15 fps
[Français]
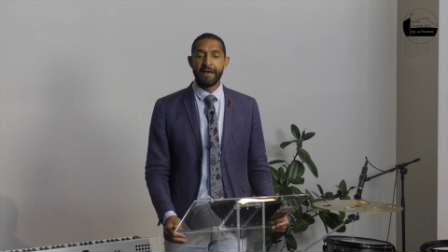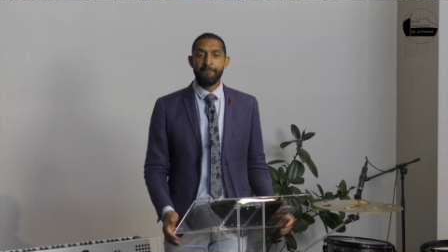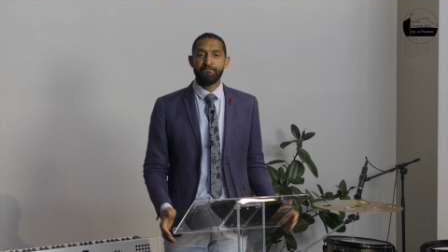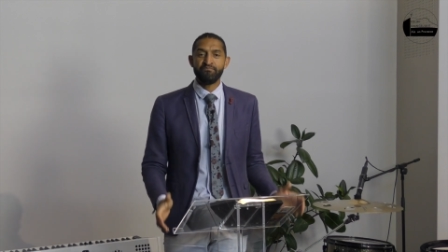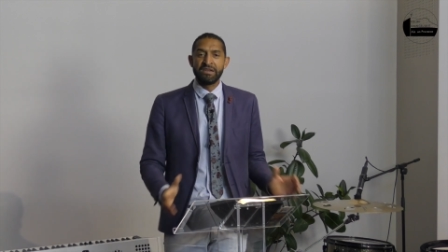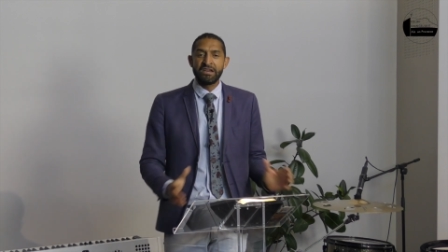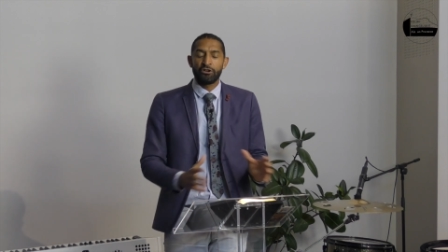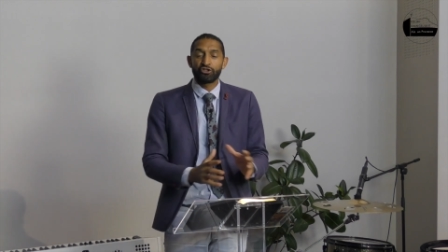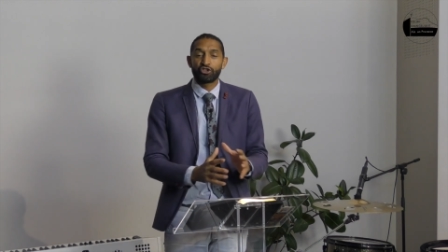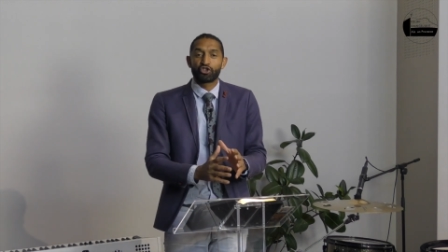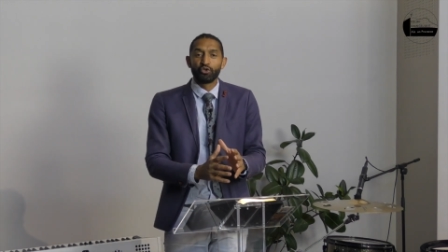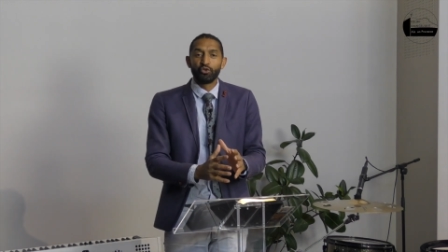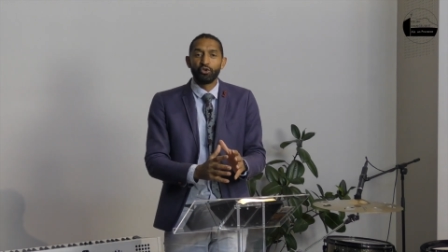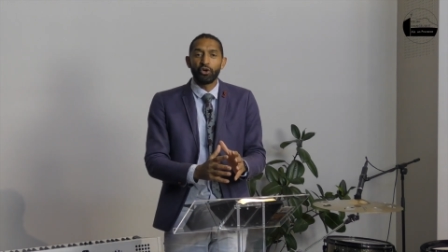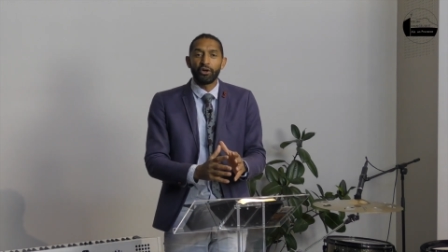Mais un
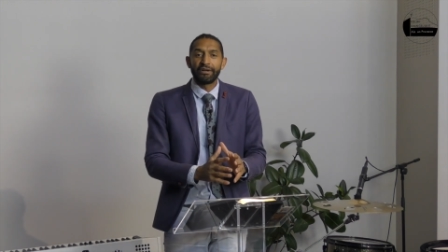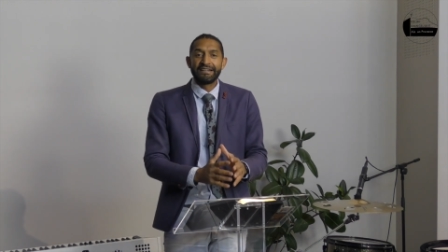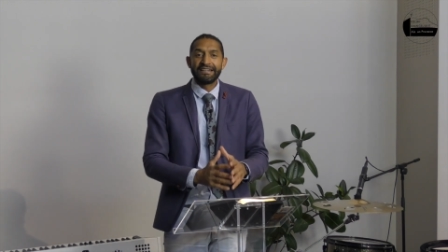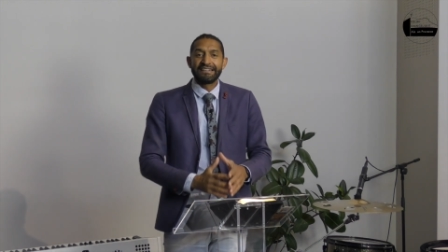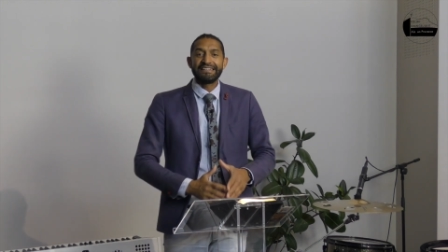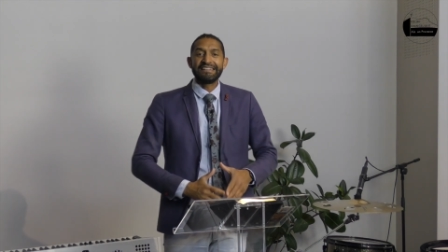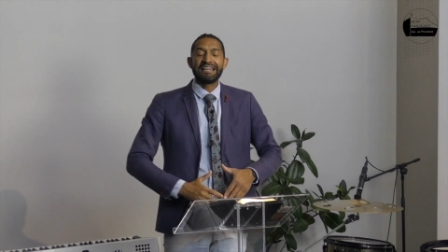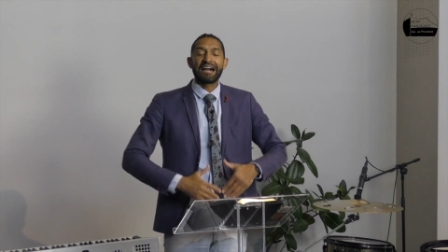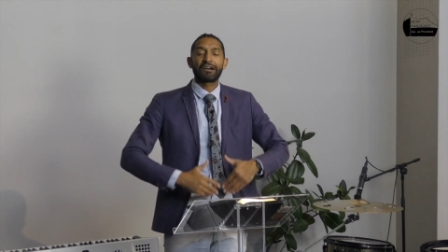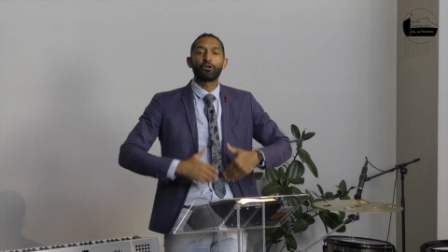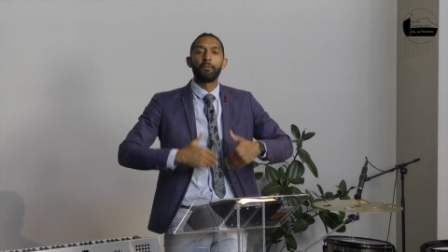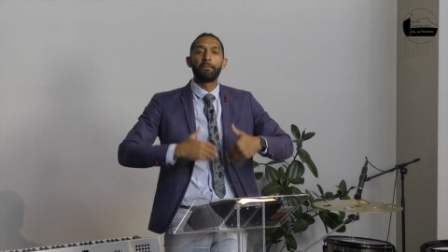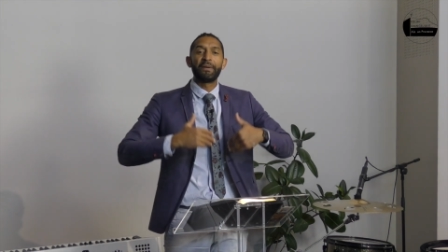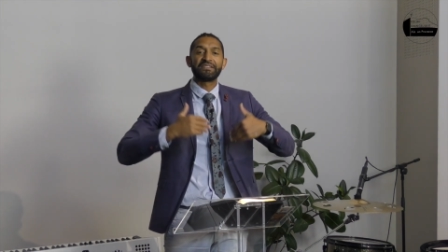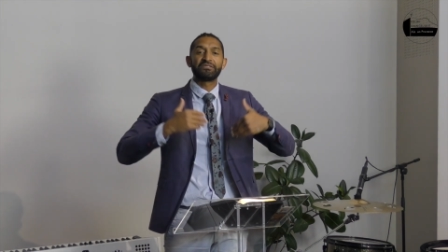jour, il a
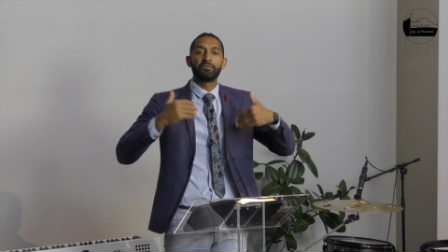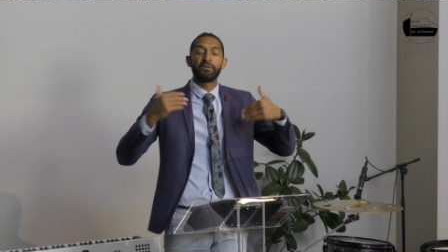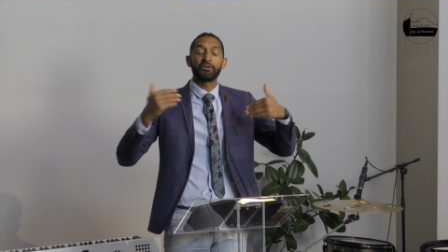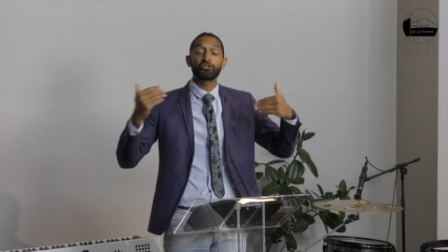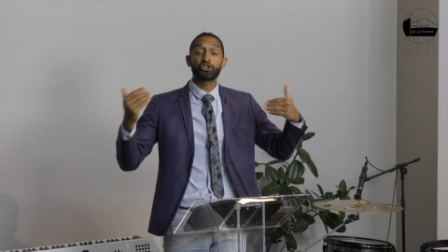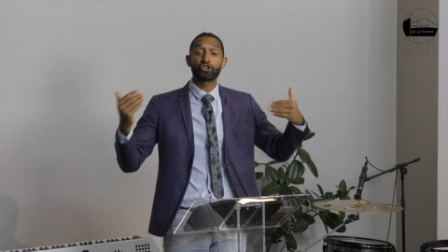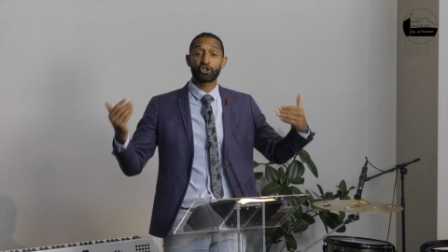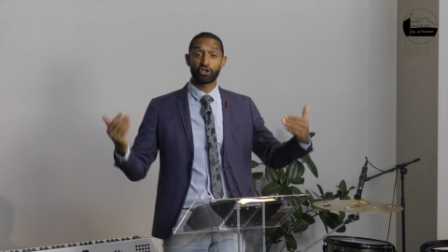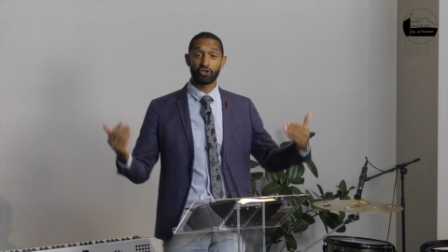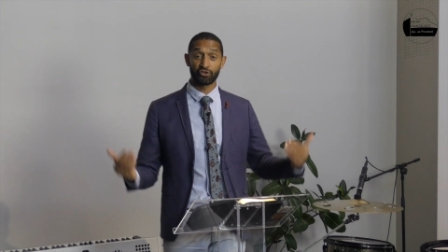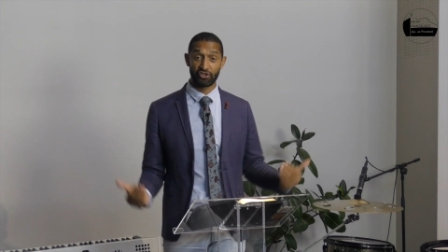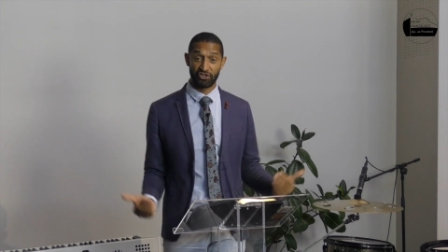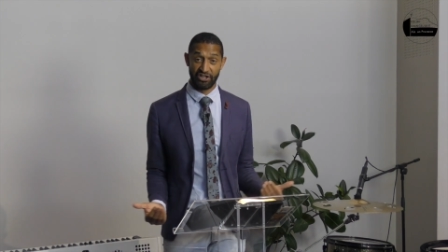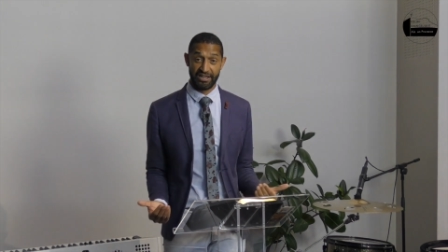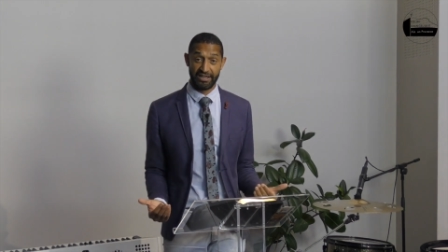complètement
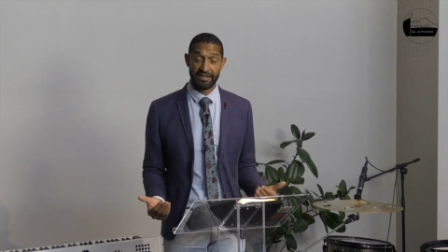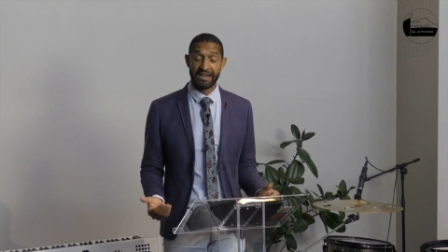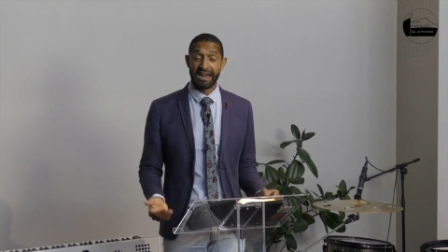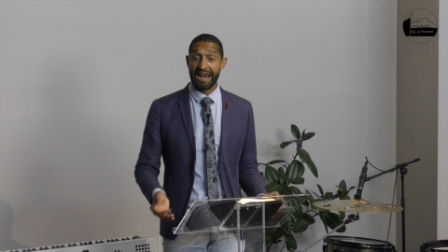changé.